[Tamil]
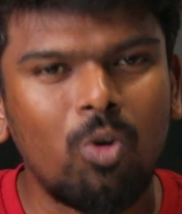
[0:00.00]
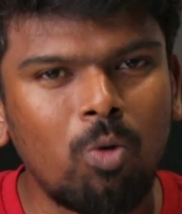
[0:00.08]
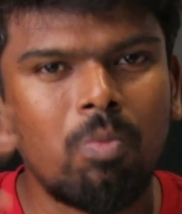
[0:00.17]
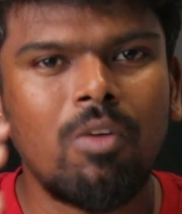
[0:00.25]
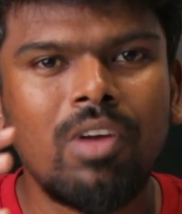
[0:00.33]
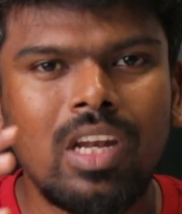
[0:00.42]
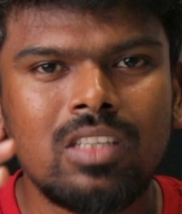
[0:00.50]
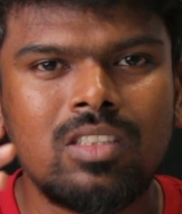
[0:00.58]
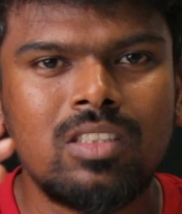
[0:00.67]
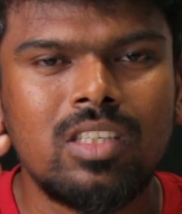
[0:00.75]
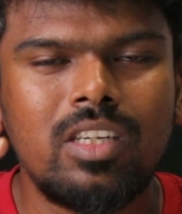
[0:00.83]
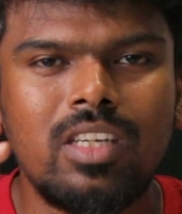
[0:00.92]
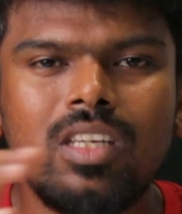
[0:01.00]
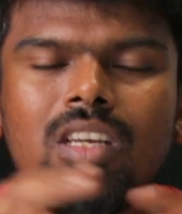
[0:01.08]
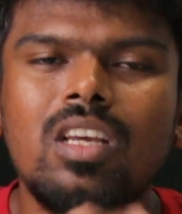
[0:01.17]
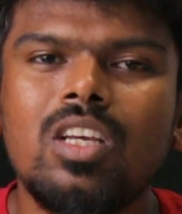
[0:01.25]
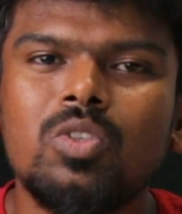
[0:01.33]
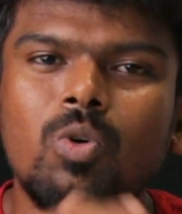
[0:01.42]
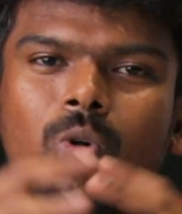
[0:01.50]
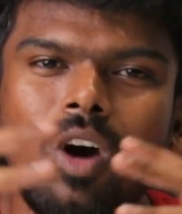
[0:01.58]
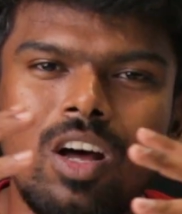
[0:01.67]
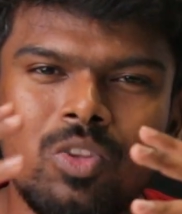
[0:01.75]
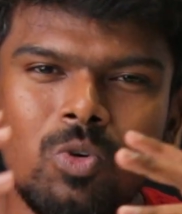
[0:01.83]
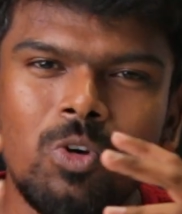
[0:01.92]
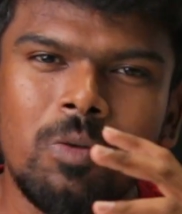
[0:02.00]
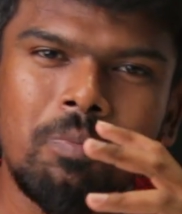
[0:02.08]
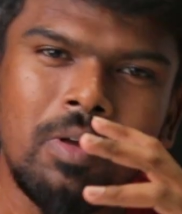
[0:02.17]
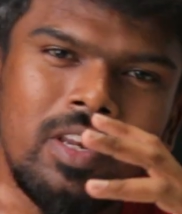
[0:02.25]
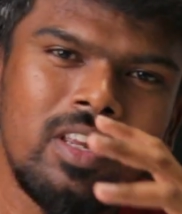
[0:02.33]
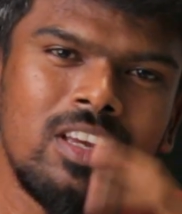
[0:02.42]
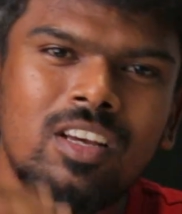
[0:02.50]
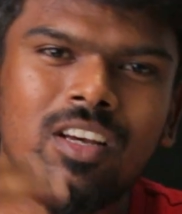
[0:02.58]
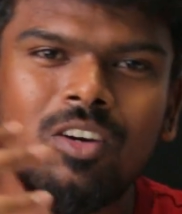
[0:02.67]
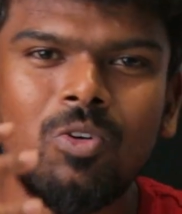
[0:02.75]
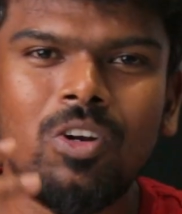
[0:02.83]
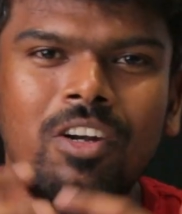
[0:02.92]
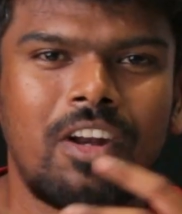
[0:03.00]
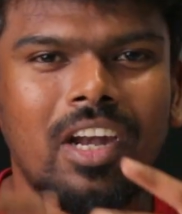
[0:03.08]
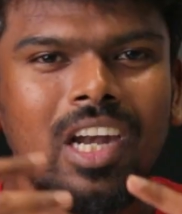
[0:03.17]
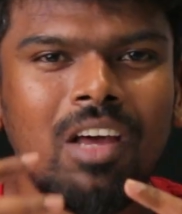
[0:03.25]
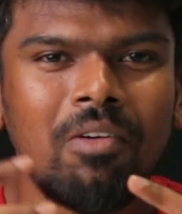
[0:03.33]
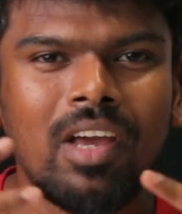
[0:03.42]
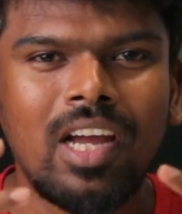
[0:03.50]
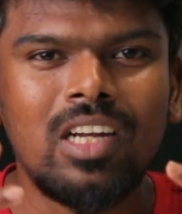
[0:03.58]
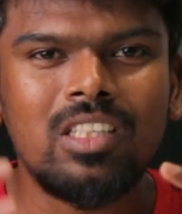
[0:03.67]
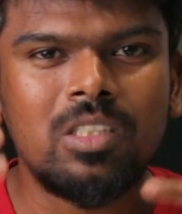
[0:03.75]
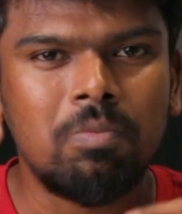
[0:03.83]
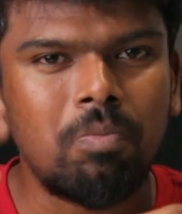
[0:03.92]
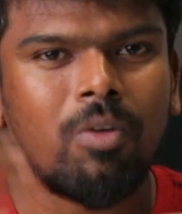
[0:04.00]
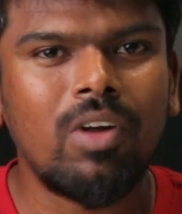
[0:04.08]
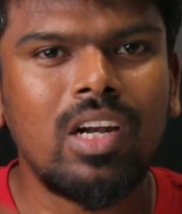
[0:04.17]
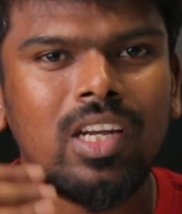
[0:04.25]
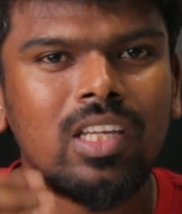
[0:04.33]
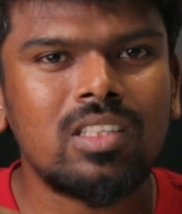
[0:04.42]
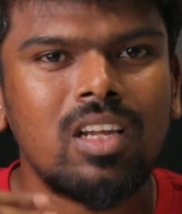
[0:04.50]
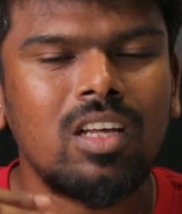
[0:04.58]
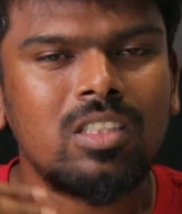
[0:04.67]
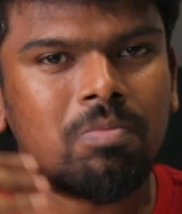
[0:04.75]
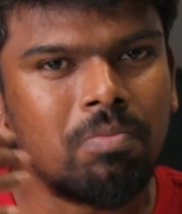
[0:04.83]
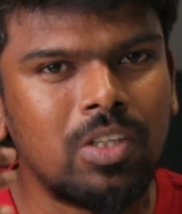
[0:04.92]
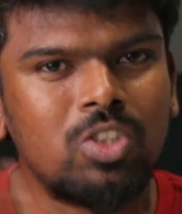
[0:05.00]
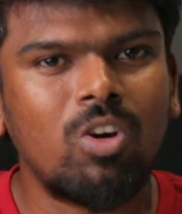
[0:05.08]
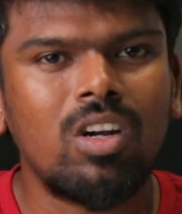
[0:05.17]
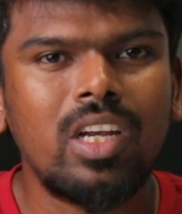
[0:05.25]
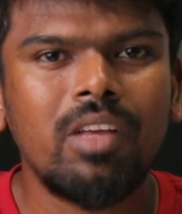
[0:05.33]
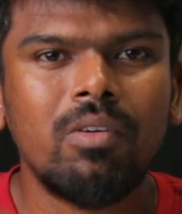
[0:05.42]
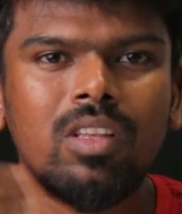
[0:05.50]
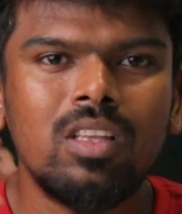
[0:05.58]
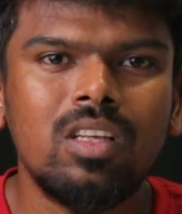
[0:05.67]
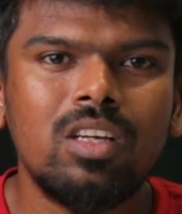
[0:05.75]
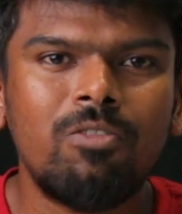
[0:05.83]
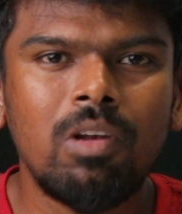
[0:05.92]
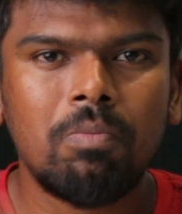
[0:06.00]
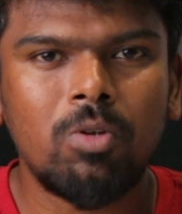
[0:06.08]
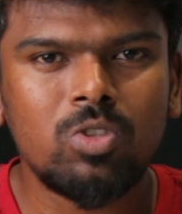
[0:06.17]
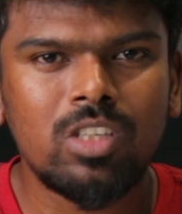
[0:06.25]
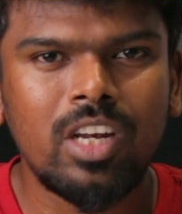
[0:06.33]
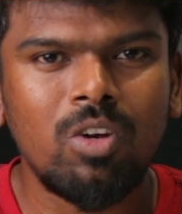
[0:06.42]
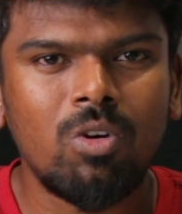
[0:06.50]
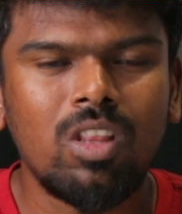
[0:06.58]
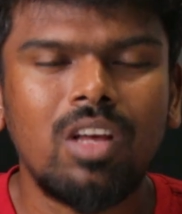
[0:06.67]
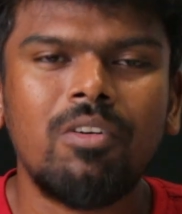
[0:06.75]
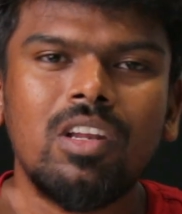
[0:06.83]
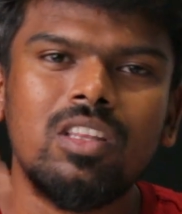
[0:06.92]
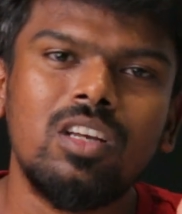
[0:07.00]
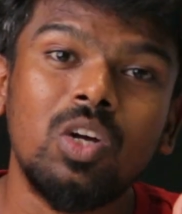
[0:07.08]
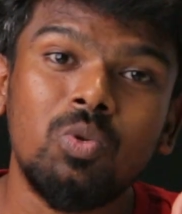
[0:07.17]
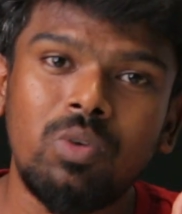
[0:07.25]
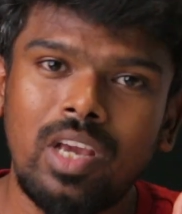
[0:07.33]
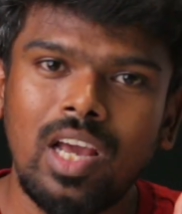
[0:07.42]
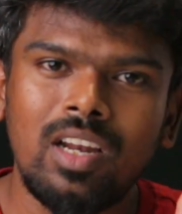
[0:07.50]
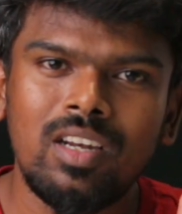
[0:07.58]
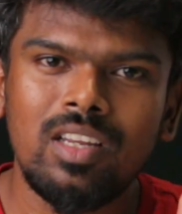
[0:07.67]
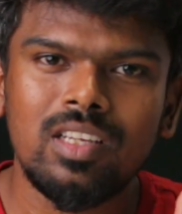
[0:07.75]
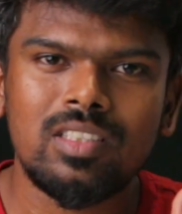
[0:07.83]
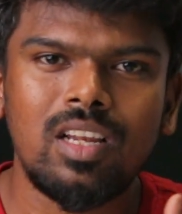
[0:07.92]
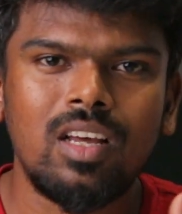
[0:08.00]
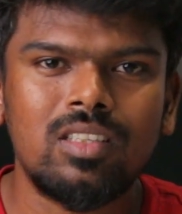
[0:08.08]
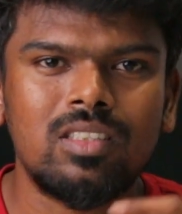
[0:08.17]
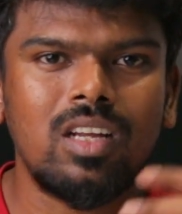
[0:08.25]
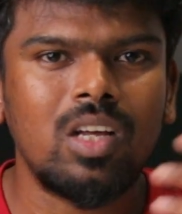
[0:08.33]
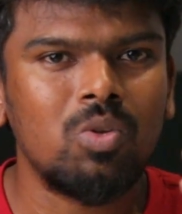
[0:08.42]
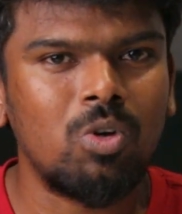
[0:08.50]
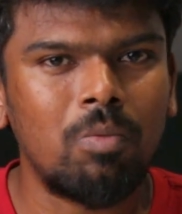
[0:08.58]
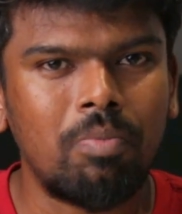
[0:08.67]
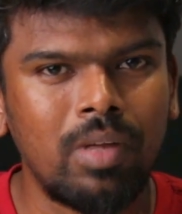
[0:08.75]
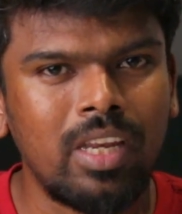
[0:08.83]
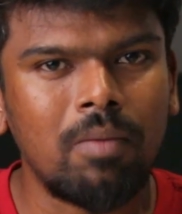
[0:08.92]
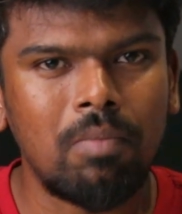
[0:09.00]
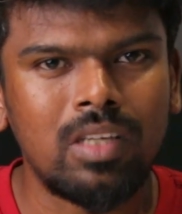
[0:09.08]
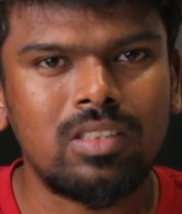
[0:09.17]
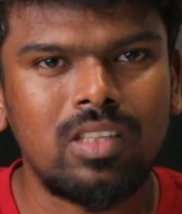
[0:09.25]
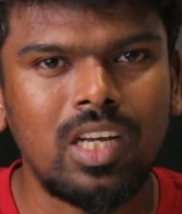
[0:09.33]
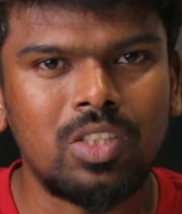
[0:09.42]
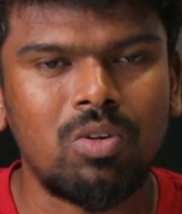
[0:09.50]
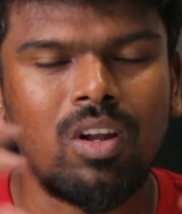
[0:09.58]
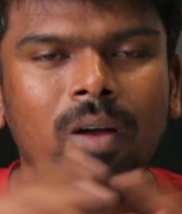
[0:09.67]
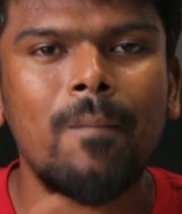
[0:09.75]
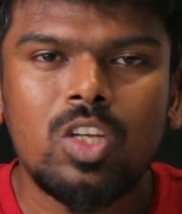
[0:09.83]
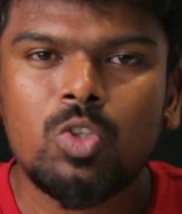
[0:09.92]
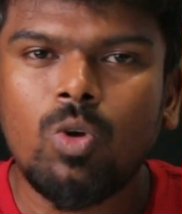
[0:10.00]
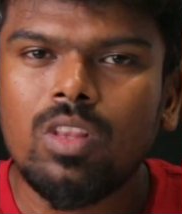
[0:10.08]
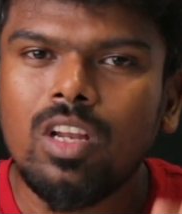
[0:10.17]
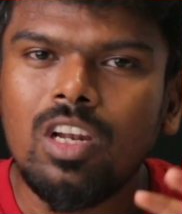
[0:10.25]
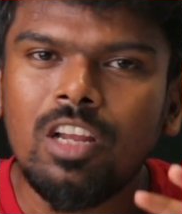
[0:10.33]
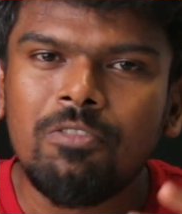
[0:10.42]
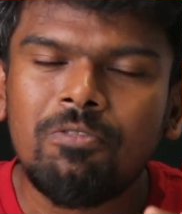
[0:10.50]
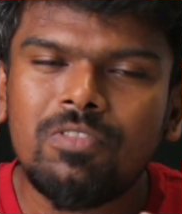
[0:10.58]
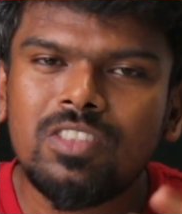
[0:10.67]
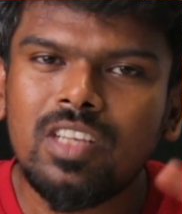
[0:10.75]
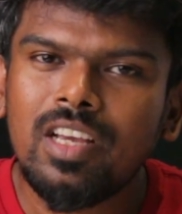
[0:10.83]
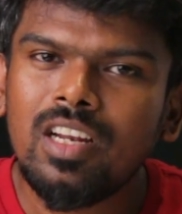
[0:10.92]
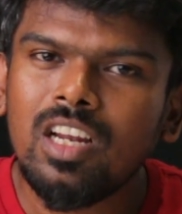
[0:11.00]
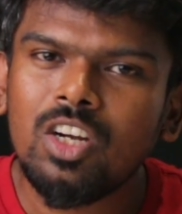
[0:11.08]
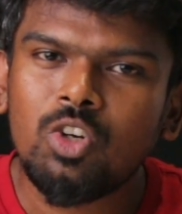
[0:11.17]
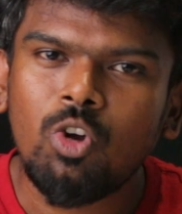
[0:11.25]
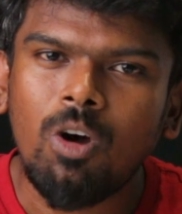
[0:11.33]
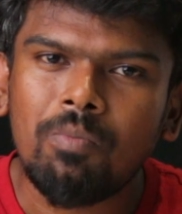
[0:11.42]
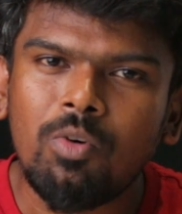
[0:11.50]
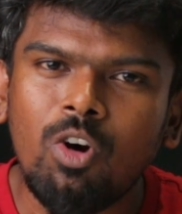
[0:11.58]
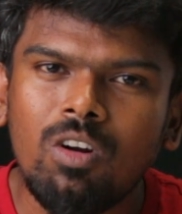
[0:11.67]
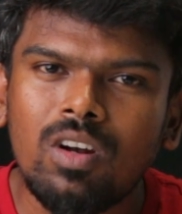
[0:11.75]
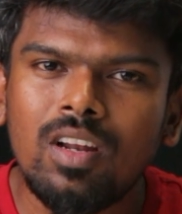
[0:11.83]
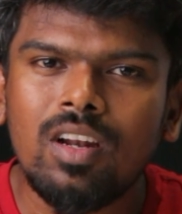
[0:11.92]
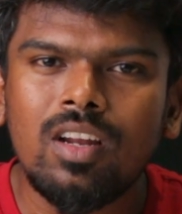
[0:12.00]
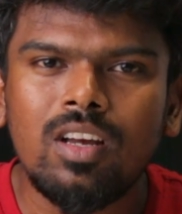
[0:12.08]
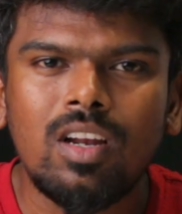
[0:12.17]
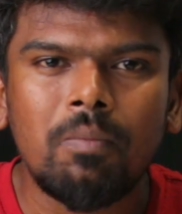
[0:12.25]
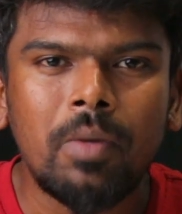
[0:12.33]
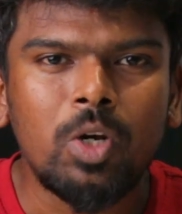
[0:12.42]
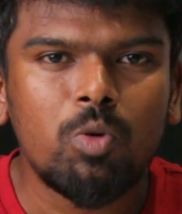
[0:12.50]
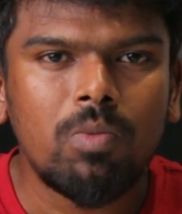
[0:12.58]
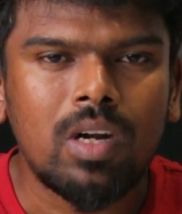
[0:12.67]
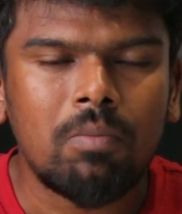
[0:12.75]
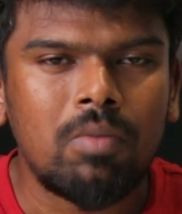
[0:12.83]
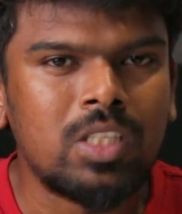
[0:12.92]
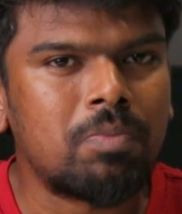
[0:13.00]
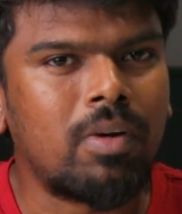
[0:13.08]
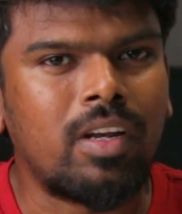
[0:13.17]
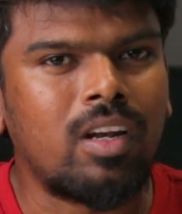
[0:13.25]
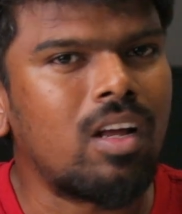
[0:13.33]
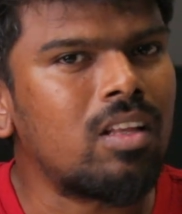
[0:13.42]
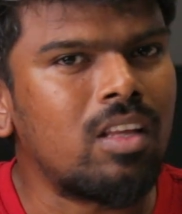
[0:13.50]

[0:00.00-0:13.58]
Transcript: ரொம்பவே நெசசிட்டி ஸோ அது ஒரு பெரிய ஒரு ட்ரெண்டாகவே ஆகிடுச்சு இப்போ வர டிஎஸ்எல்ஆர்ஸ் மெஜாரிட்டி வந்து ஃப்ளிப் அவுட் ஸ்க்ரீனோட தான் வருது அதுவும் கேனன் டிஎஸ்எல்ஆர்ஸ்னால் அது ஒரு பெரிய ப்ளஸ் தான் ஆக்சுவலாக ஸோ அந்த லெஃப்ட் சைடில் டாப் கார்னரில் இருக்கிற மெனு பட்டன் ப்ரெஸ் பண்ணிங்கன்னா